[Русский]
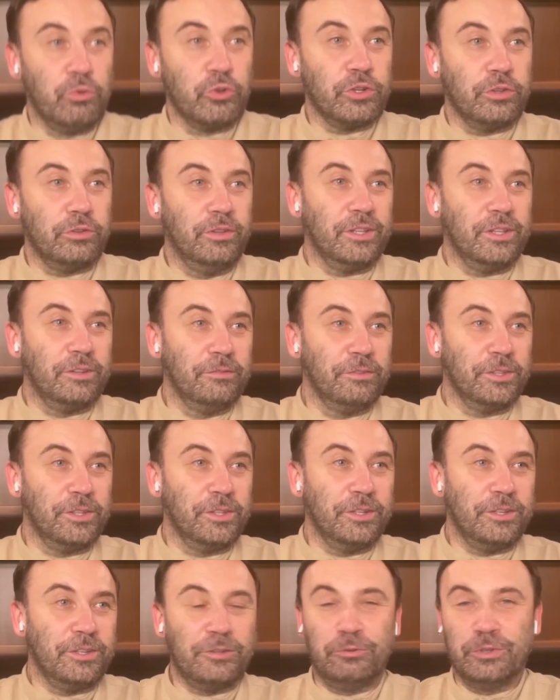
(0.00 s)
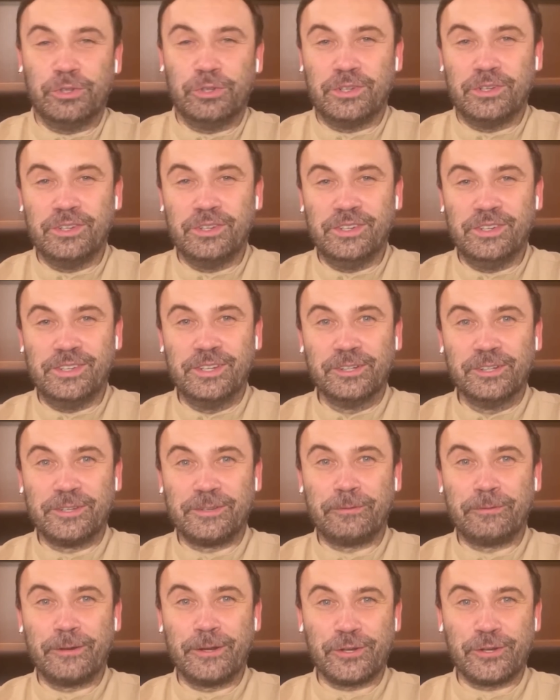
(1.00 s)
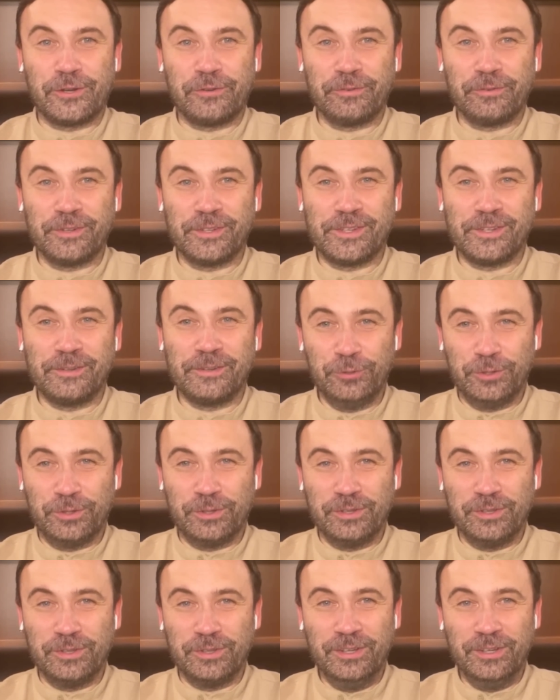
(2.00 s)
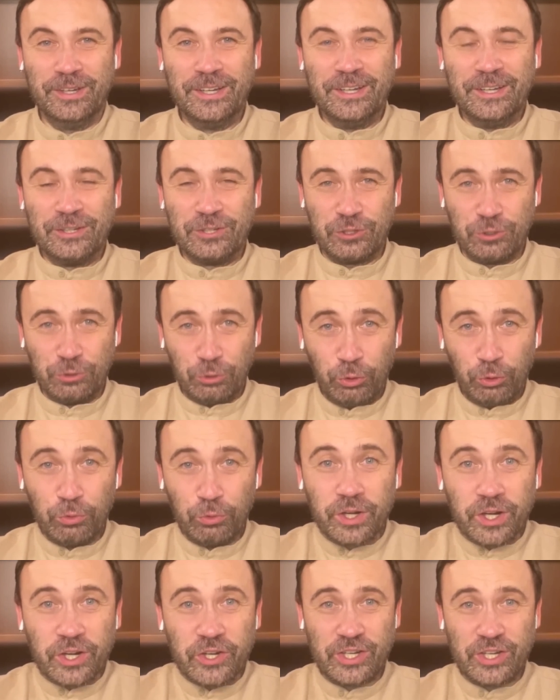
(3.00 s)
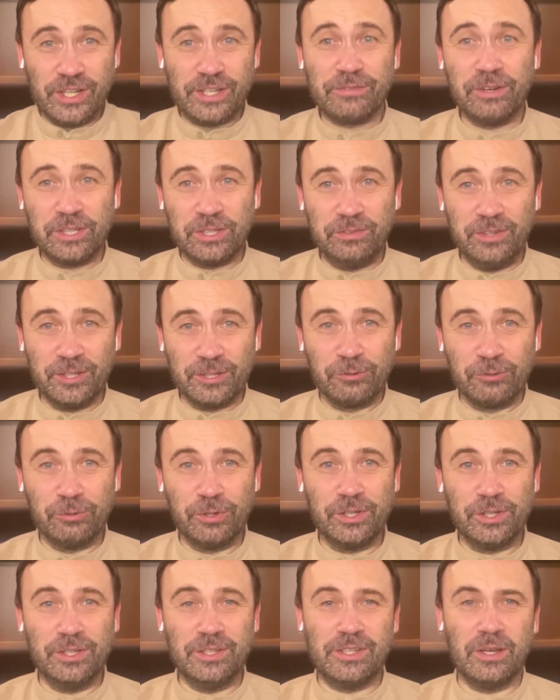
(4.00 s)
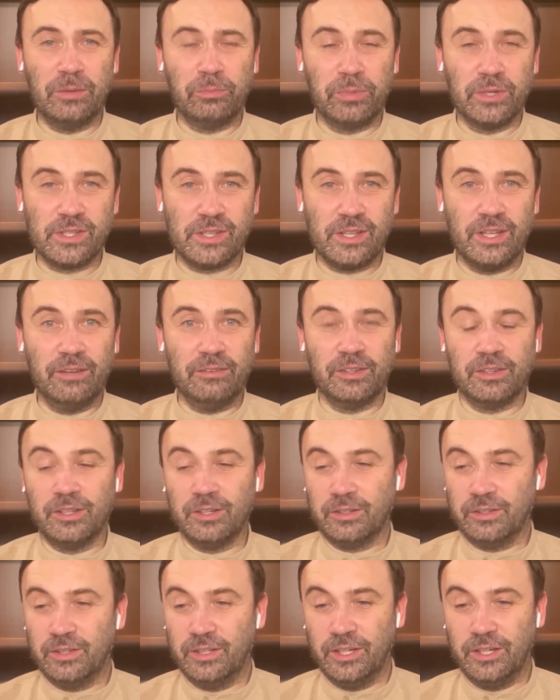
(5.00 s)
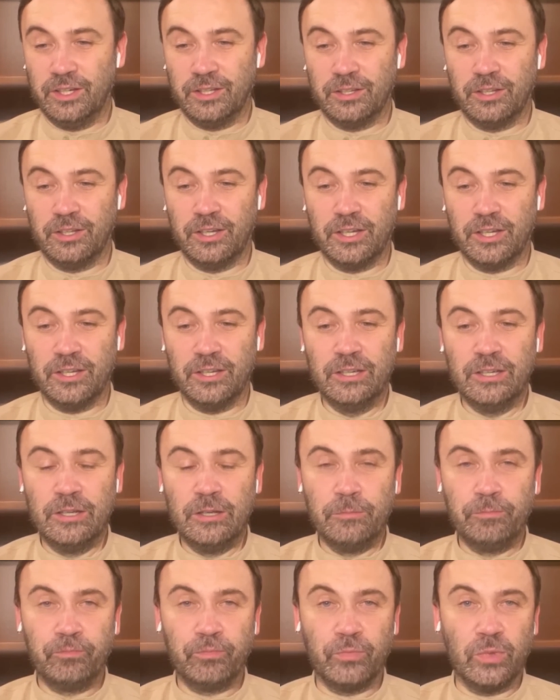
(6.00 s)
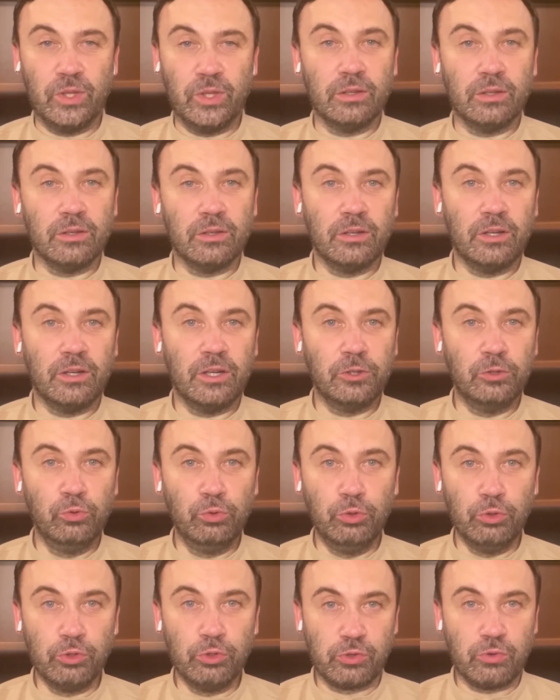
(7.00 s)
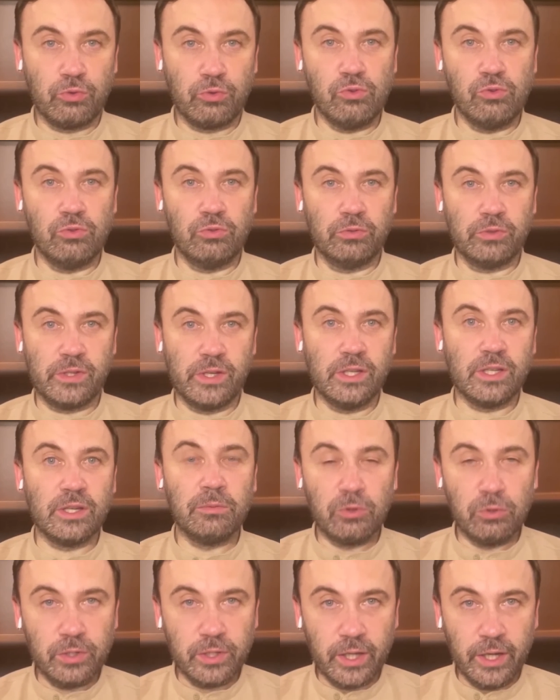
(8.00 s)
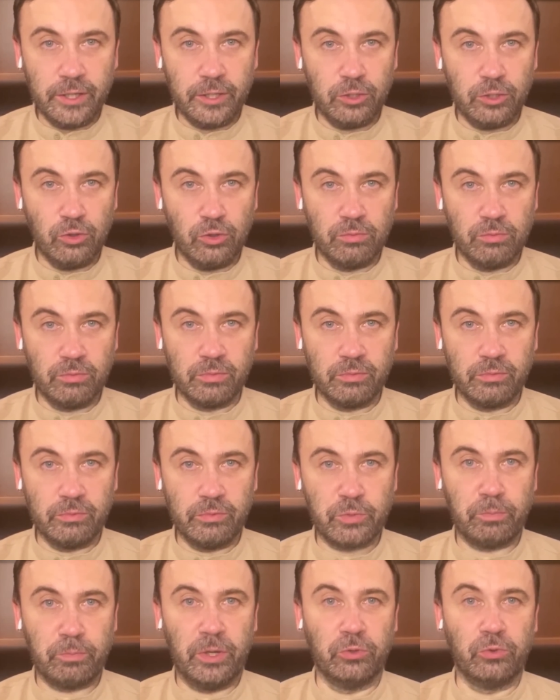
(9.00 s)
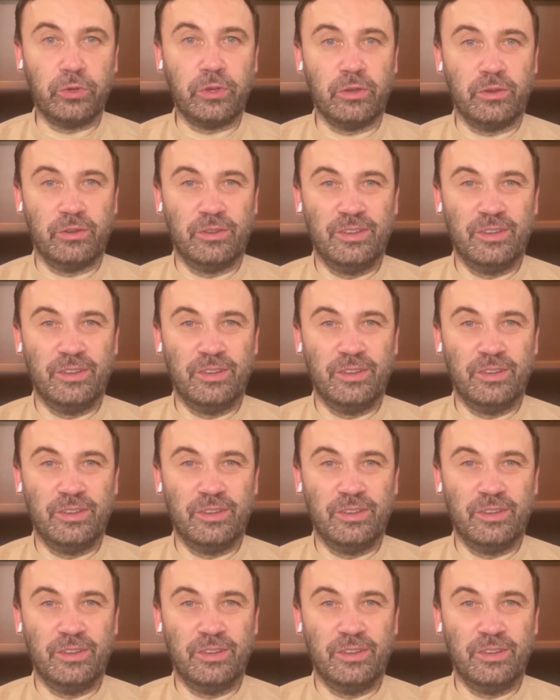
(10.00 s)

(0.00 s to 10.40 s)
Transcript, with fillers: может НАТО в этой ситуации сделать, спрашивается. Вот э, что, угрожать в ответ, ну они себя поставят тогда на одну доску с этим хулиганьем и шпаной.